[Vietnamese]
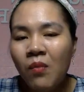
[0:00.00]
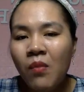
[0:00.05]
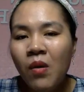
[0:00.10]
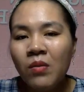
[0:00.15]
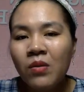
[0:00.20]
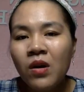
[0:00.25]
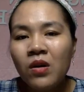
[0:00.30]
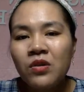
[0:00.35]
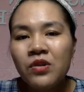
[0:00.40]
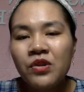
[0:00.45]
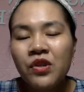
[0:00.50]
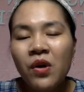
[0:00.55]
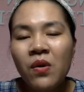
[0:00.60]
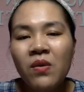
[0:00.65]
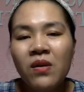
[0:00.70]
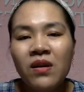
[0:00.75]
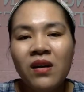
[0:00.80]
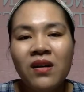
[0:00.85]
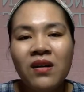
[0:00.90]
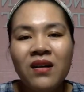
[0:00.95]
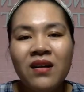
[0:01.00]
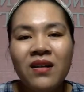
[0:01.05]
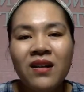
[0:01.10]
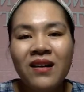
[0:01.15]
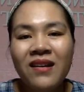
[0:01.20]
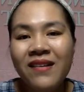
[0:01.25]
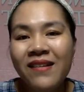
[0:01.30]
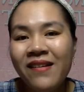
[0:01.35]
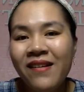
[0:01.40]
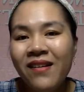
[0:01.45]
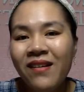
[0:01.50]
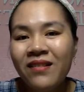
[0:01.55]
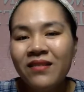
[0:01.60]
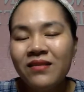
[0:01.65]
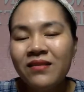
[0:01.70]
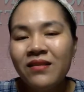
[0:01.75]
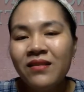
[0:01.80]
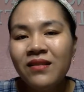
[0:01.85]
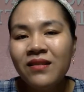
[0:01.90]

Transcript: Một con số cực kỳ lớn.